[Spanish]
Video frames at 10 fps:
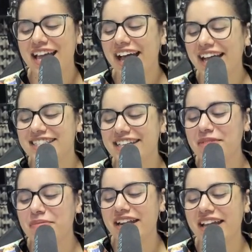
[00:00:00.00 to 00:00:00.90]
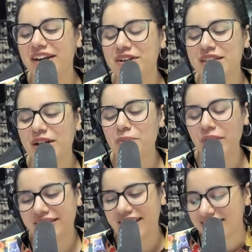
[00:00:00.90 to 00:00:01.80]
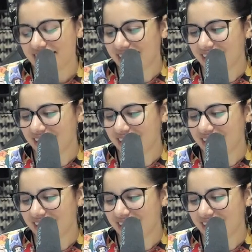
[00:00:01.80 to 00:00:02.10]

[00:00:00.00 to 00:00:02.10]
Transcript: Así que María Rosa, ¿cómo estás?